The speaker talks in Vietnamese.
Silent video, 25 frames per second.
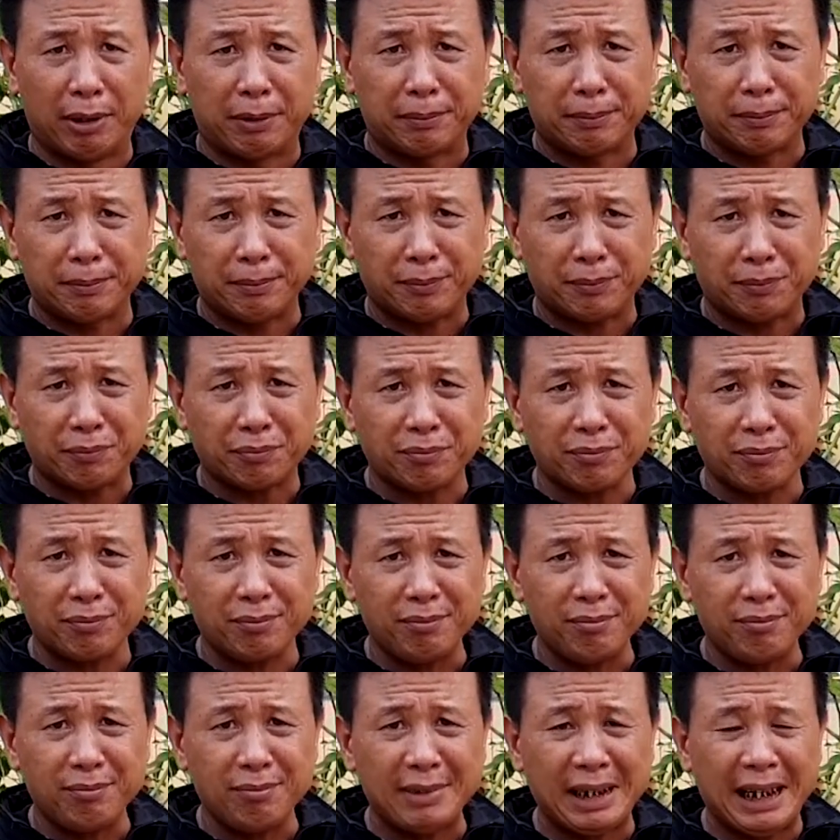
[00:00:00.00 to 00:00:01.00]
này
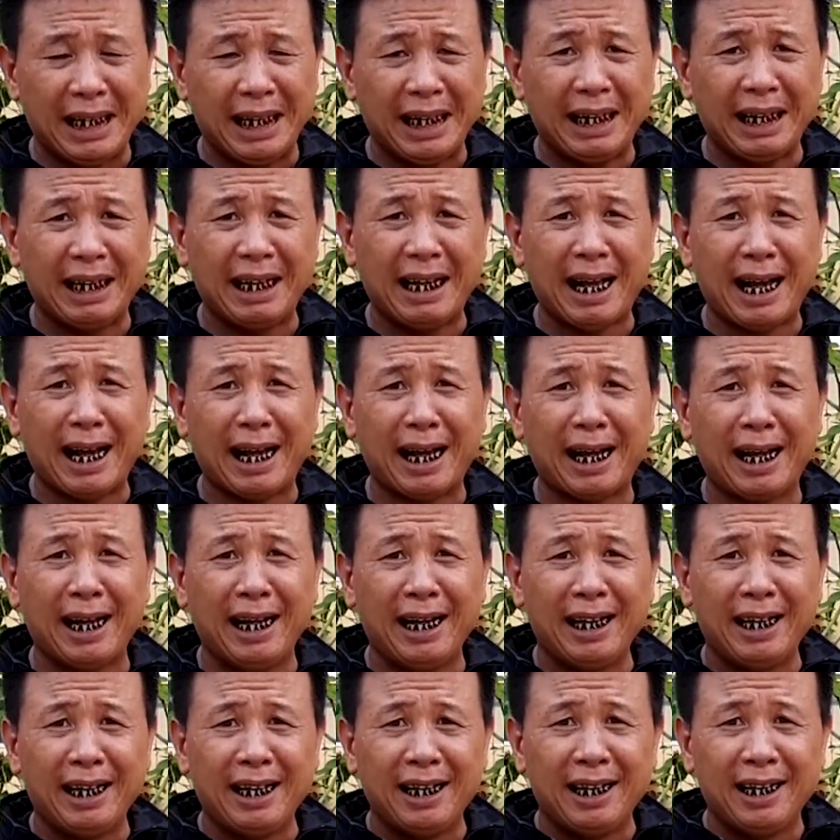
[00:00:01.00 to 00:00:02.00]

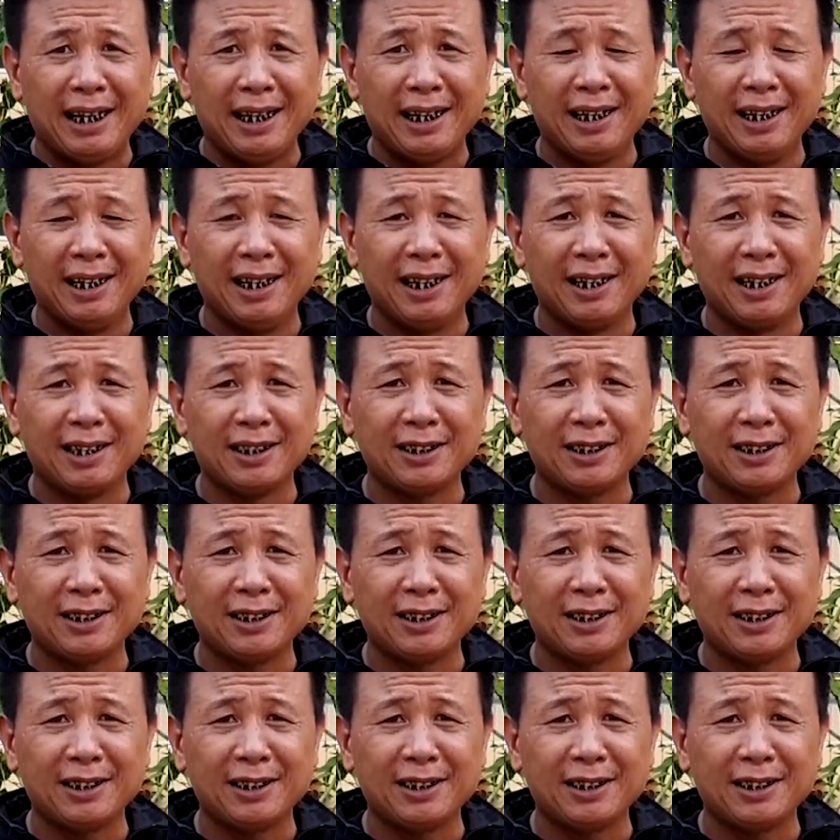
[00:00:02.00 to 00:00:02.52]
là uh,